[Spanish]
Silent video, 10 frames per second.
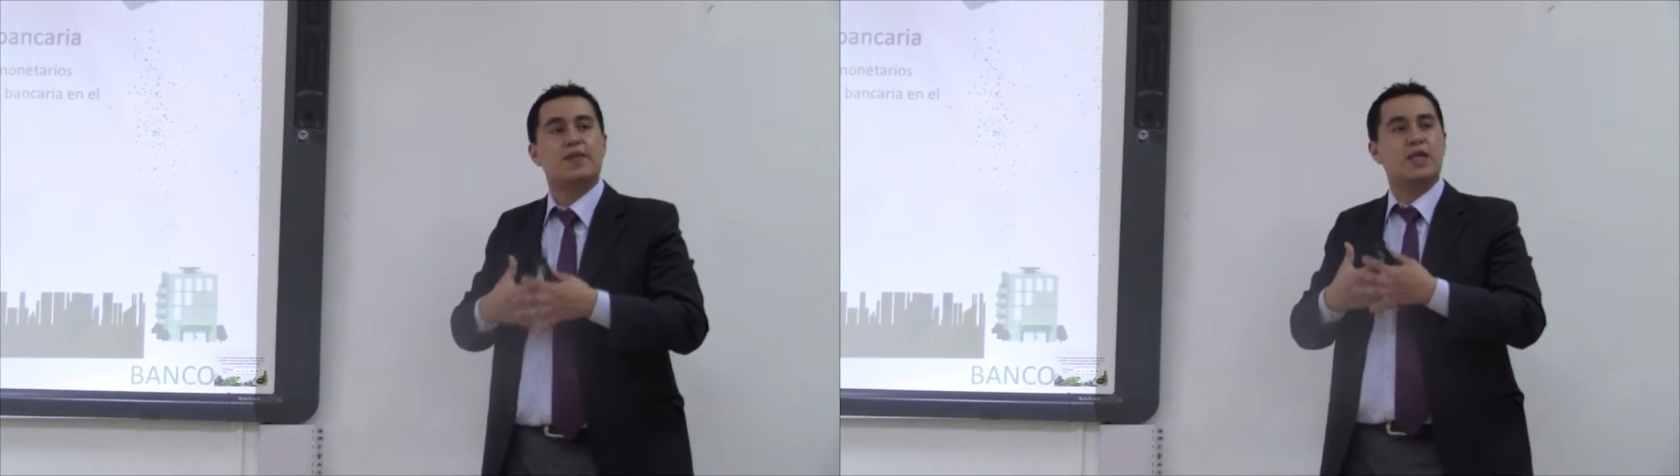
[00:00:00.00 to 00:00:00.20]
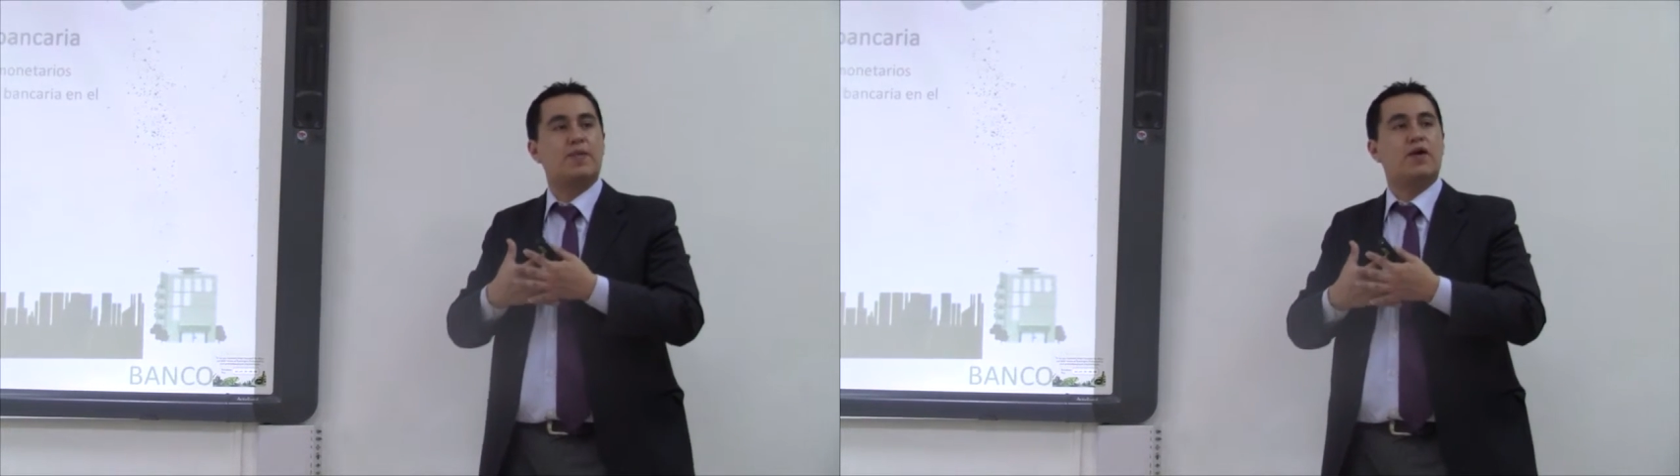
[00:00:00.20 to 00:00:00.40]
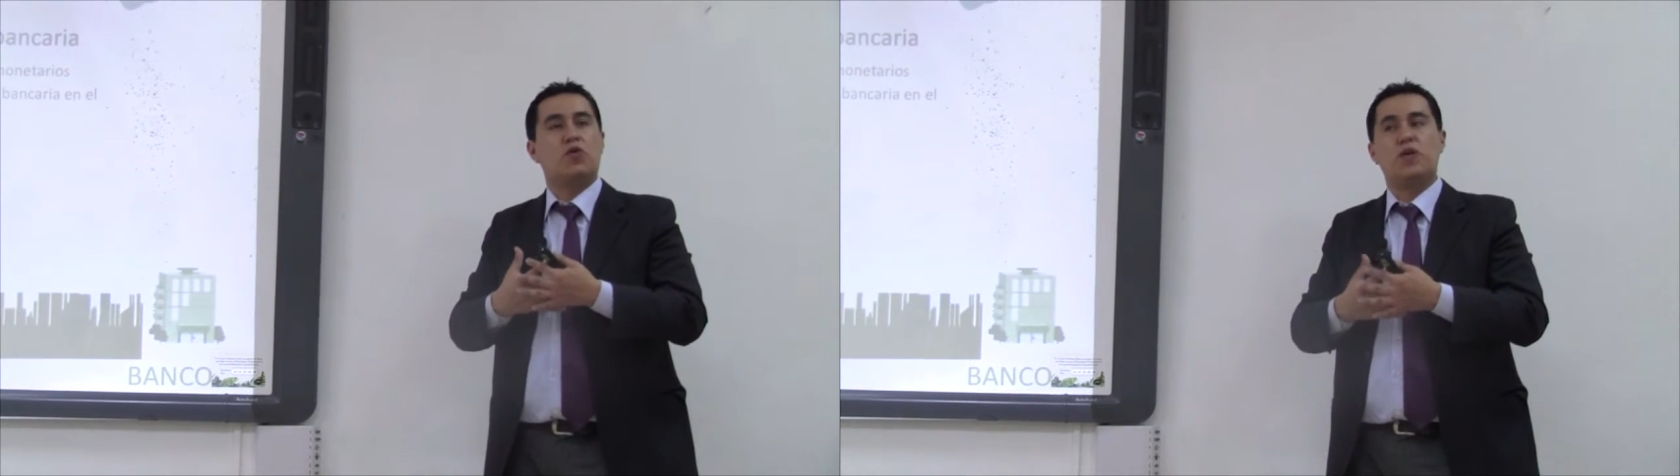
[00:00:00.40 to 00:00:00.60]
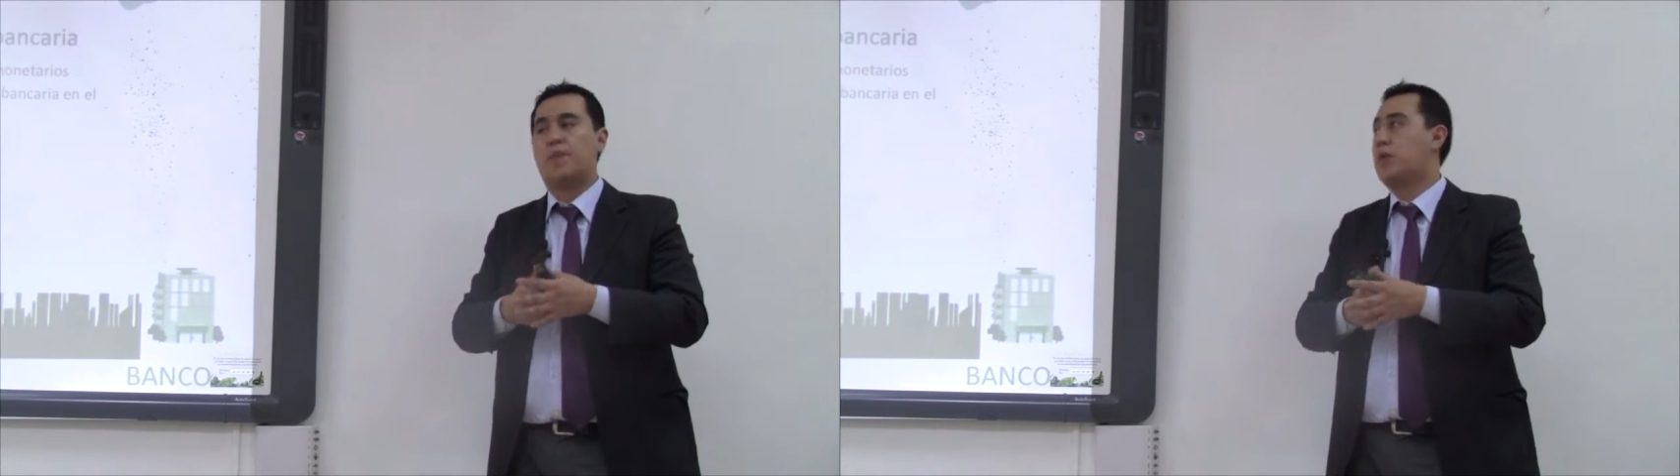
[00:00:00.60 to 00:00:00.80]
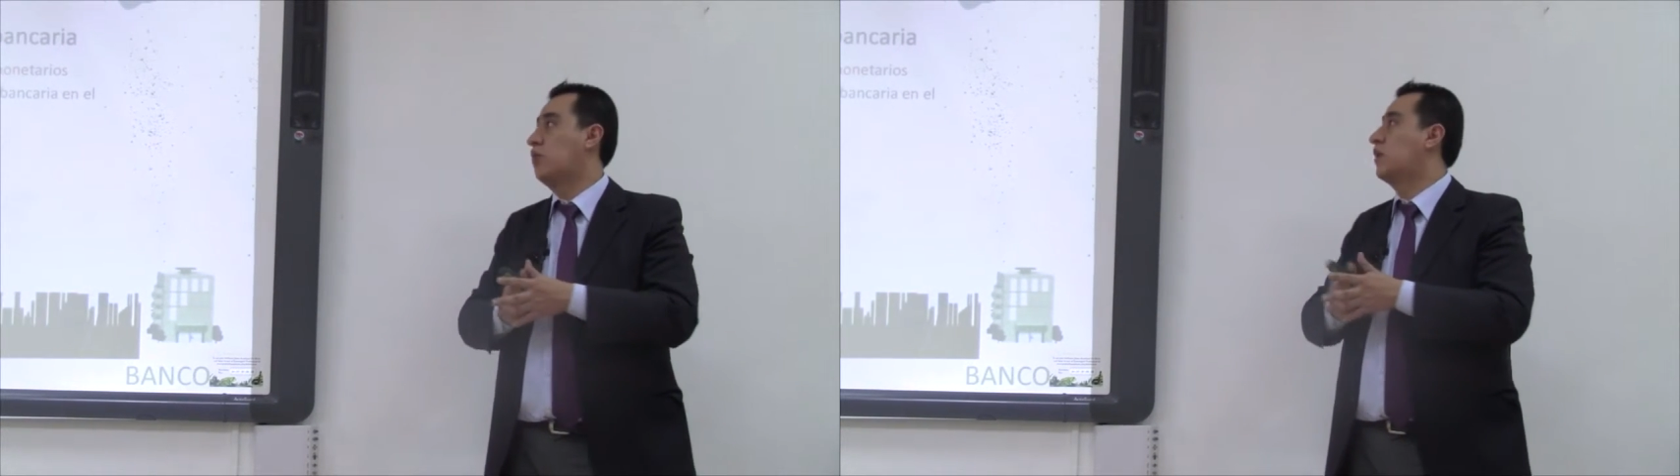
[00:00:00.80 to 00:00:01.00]
vas al banco y
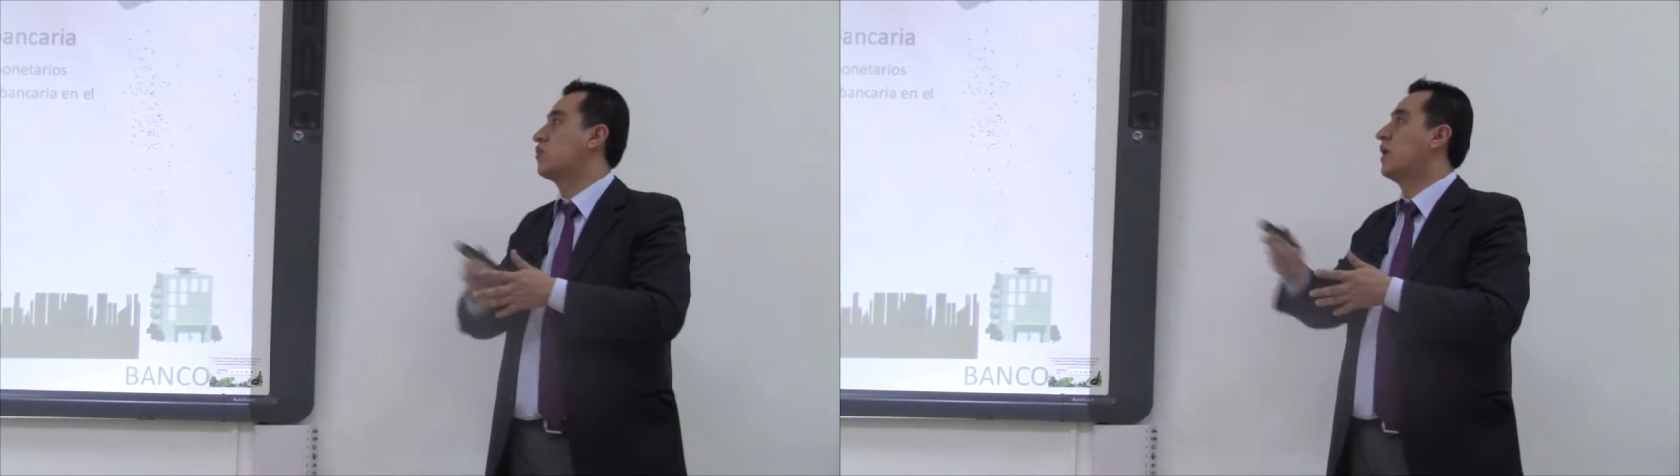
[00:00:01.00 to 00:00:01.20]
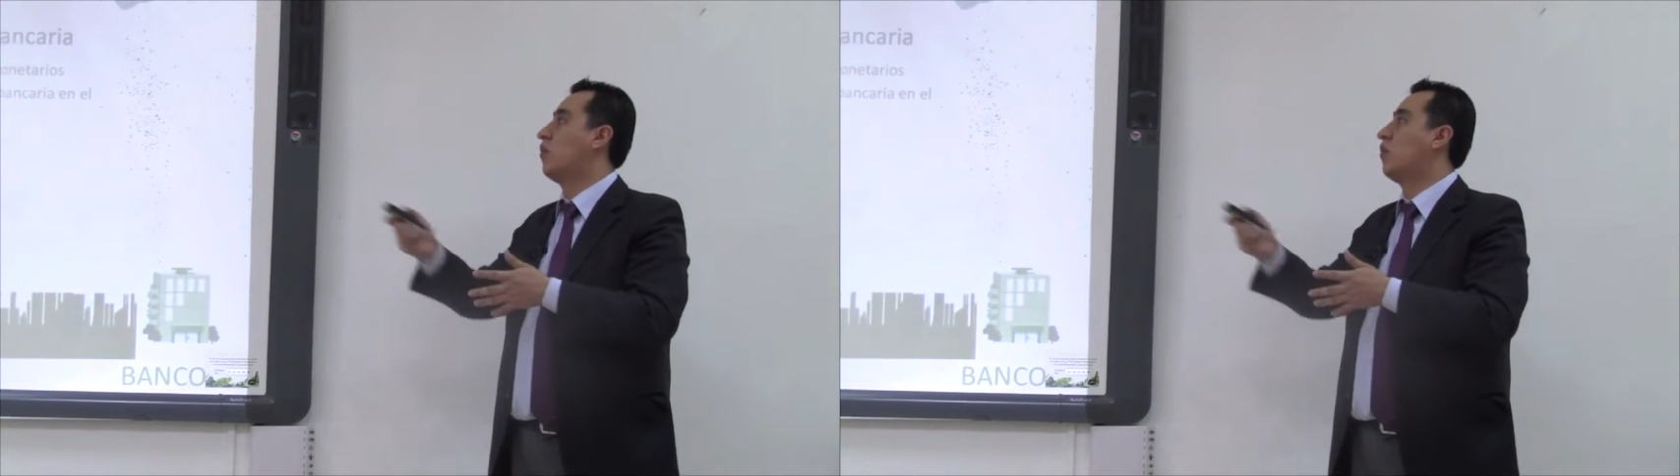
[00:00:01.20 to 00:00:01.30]
aperturas una